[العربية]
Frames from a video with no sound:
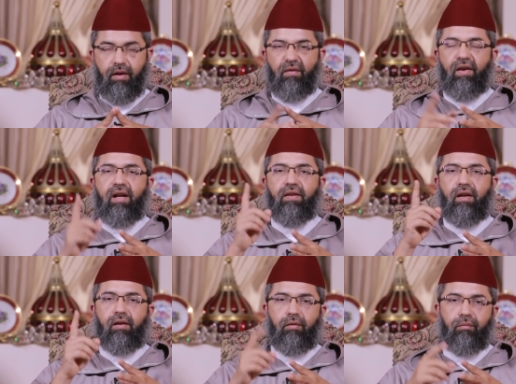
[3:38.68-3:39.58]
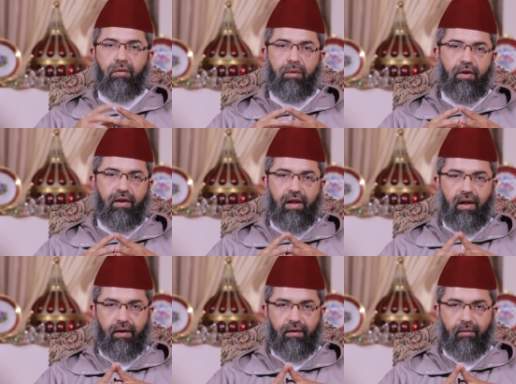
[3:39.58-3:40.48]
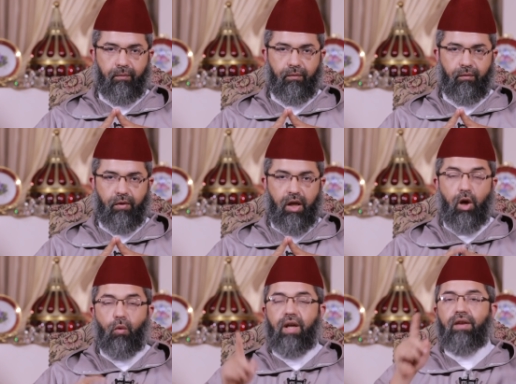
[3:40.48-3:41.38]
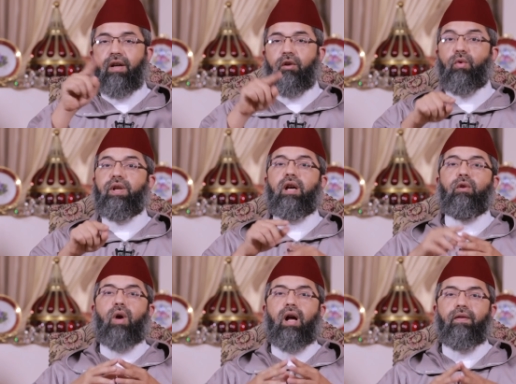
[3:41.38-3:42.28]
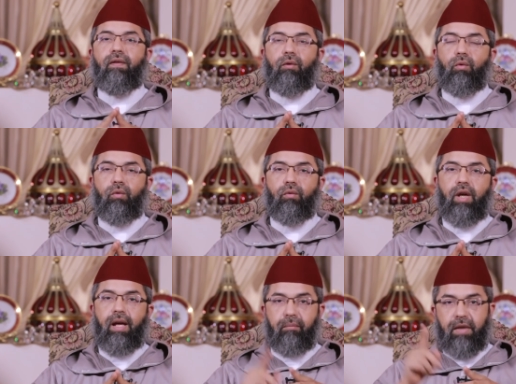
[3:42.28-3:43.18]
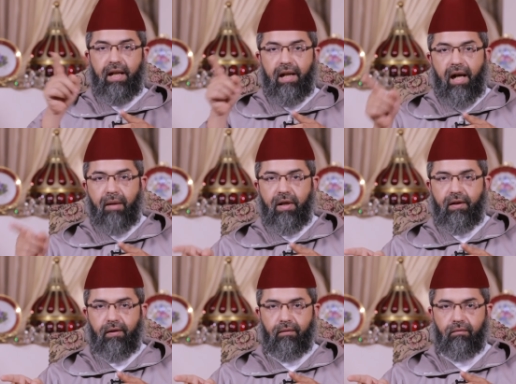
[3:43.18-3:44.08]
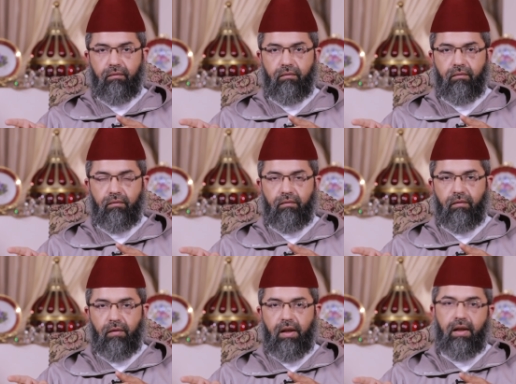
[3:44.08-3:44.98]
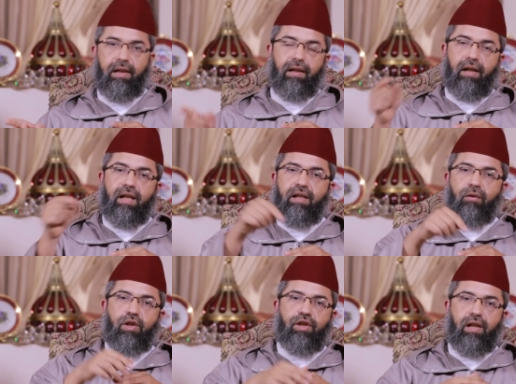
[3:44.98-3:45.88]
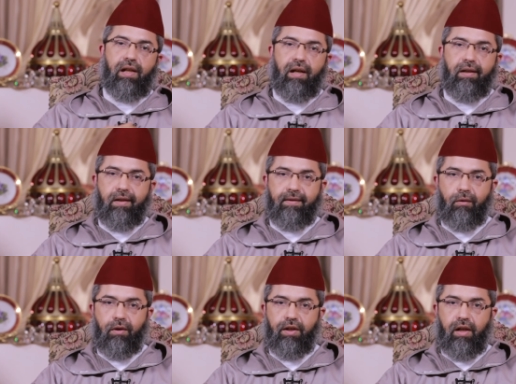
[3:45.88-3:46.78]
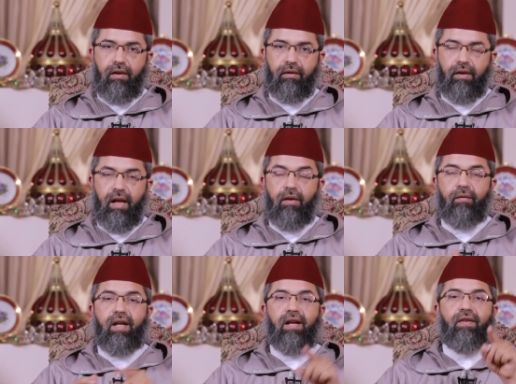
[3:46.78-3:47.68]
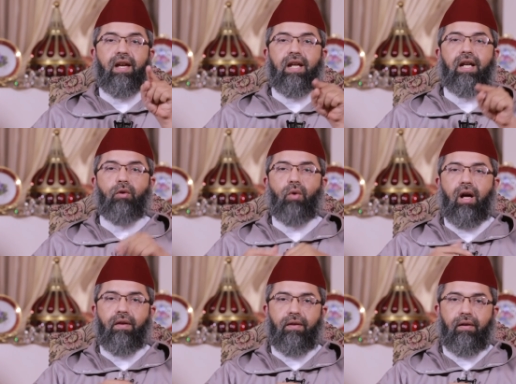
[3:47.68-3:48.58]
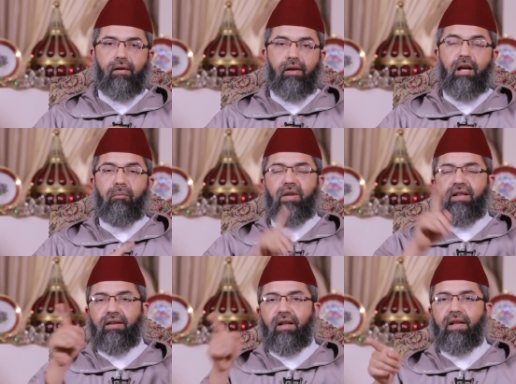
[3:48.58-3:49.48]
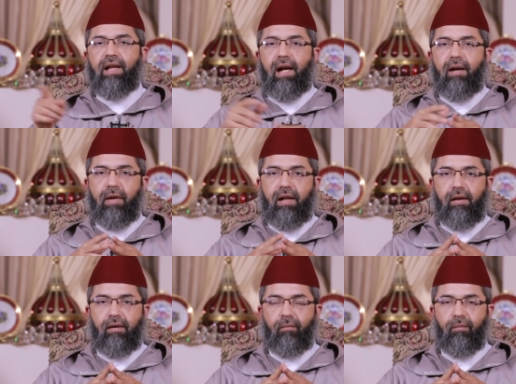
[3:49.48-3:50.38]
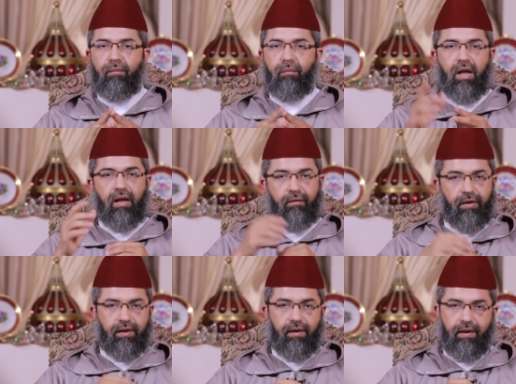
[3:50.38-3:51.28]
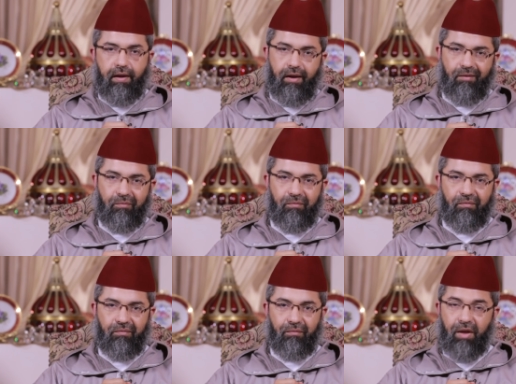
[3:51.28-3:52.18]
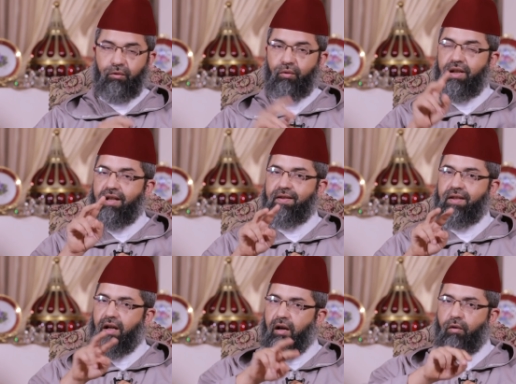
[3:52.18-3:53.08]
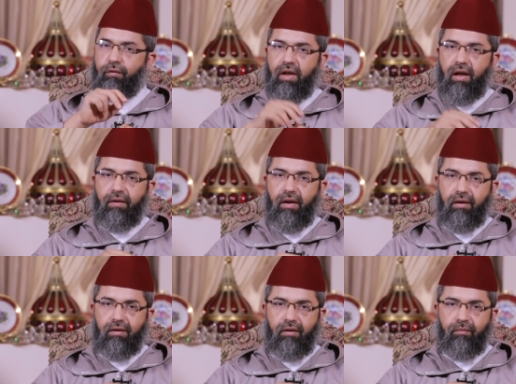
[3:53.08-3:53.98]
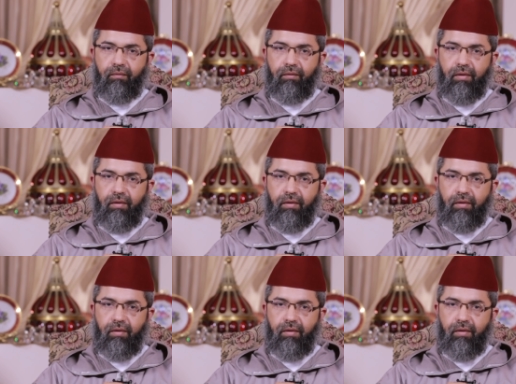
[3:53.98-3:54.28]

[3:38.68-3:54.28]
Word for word: فاحذر من مثل هذا واذا كنا نحذر من العمل لغير وجه الله عز وجل فكذلك نحذر من ترك العمل مخافه الرياء بعض الناس يقع في هذا ايضا